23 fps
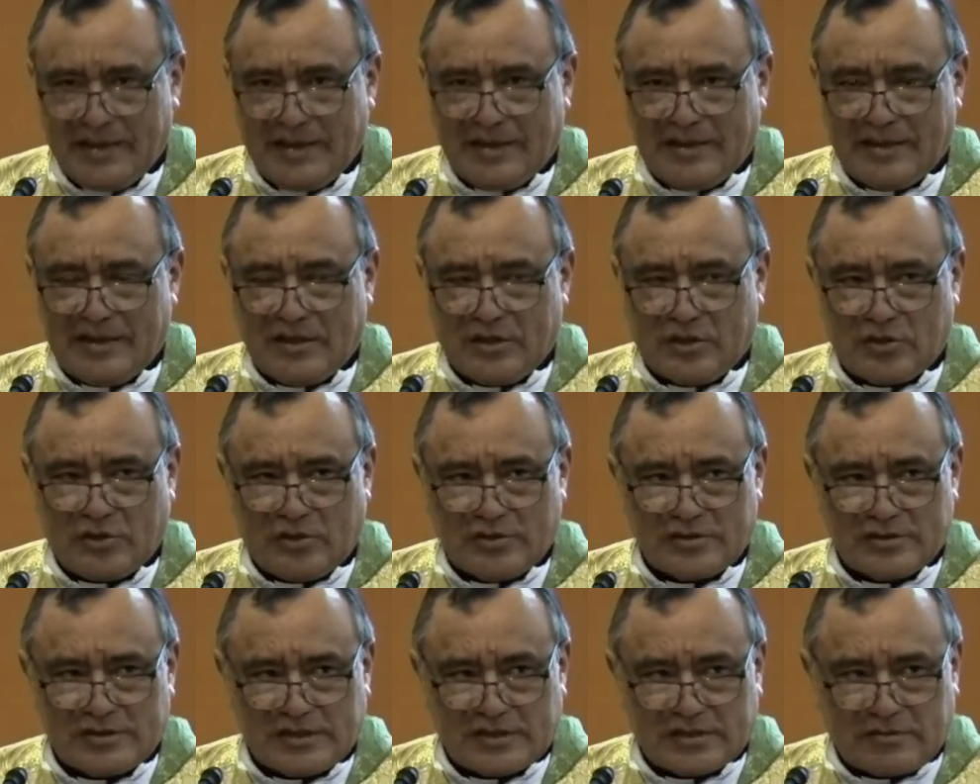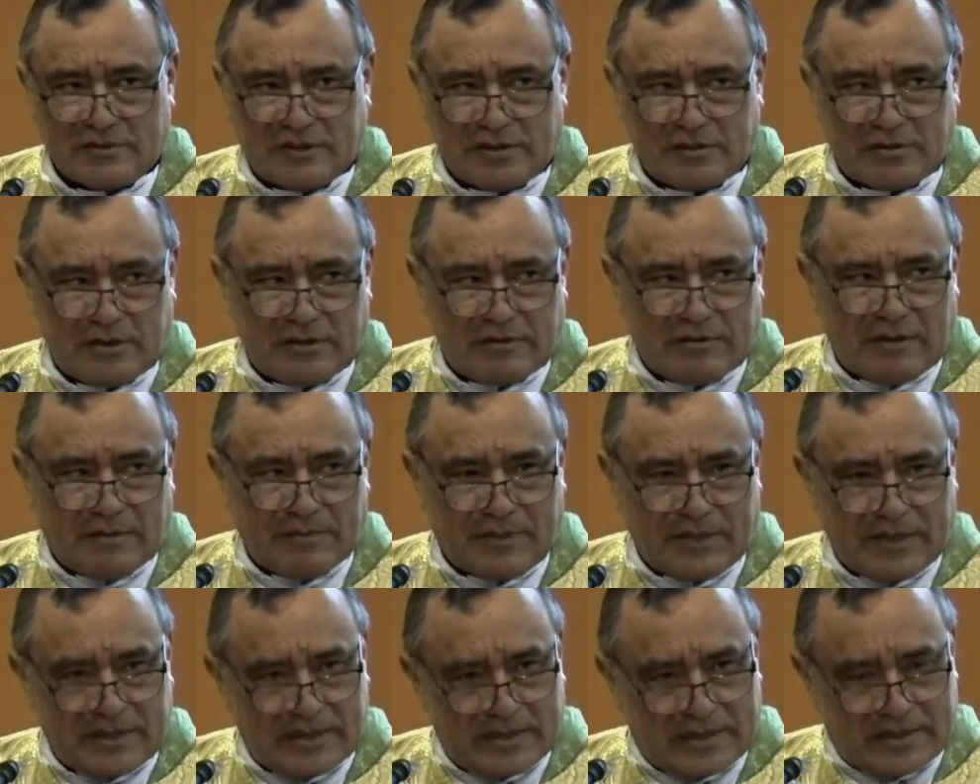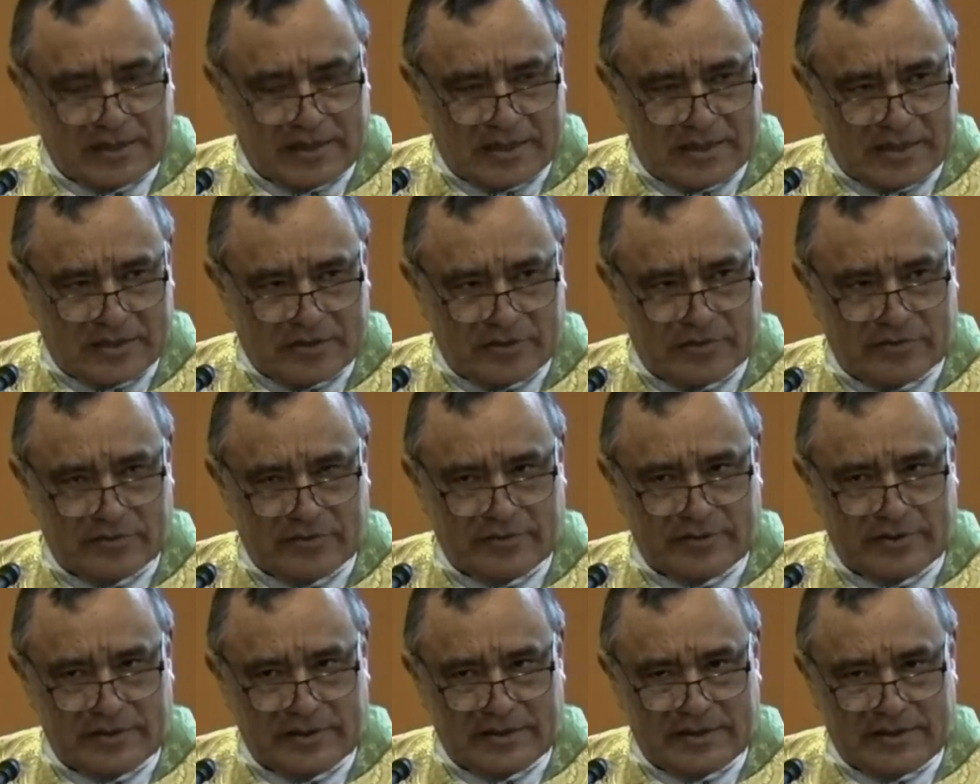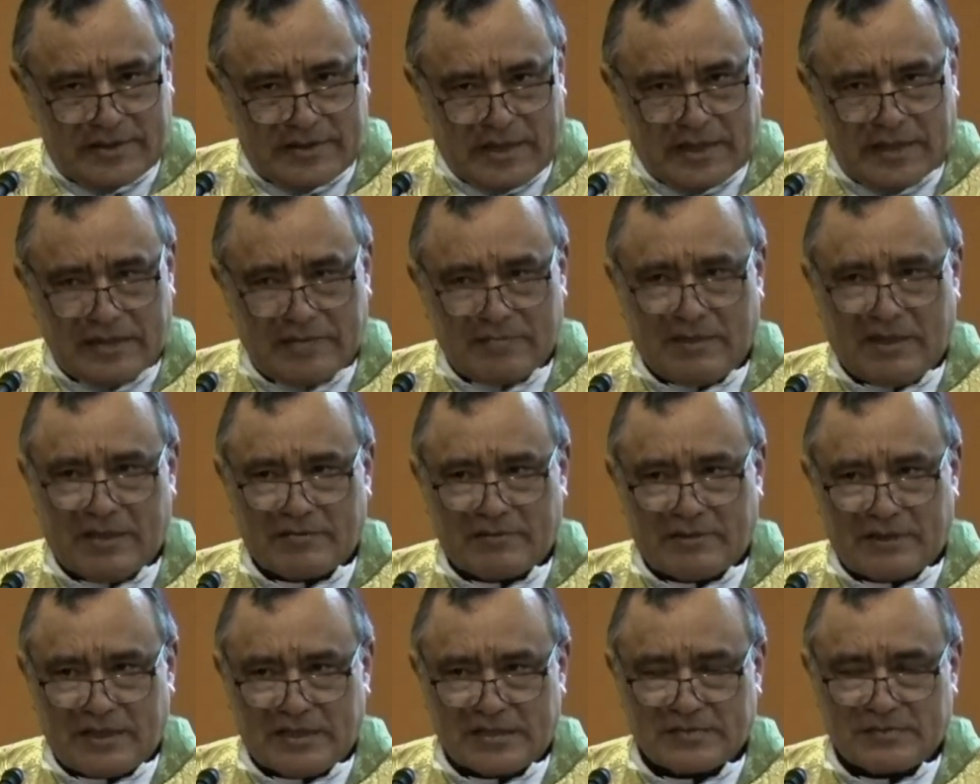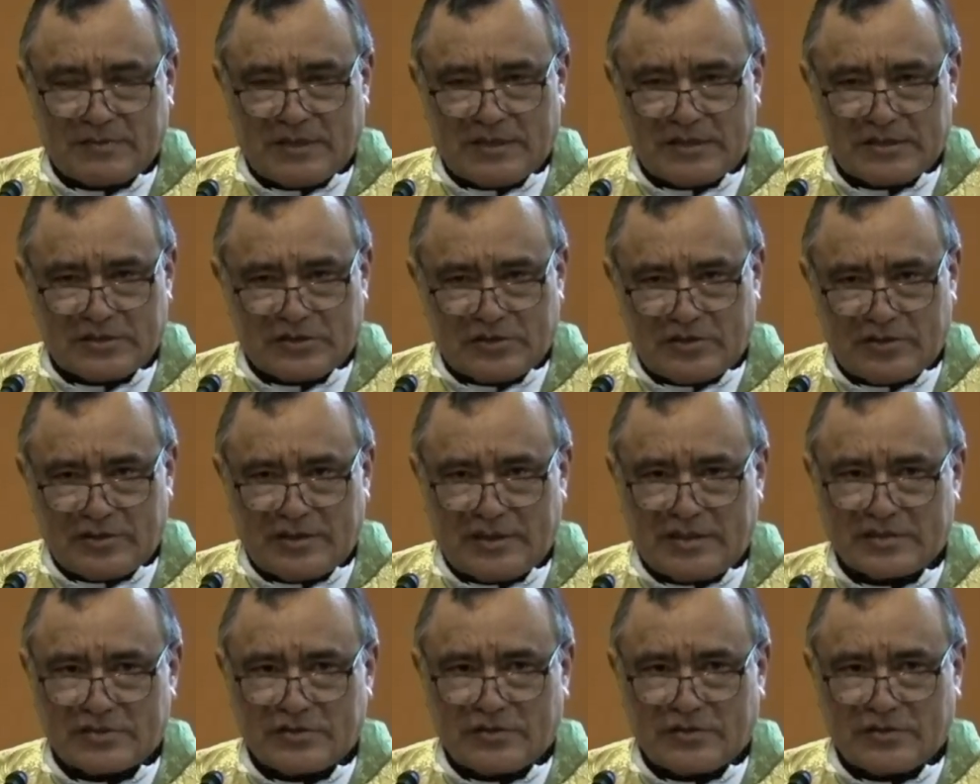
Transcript: Entonces cuando él iba predicando y animando a las personas,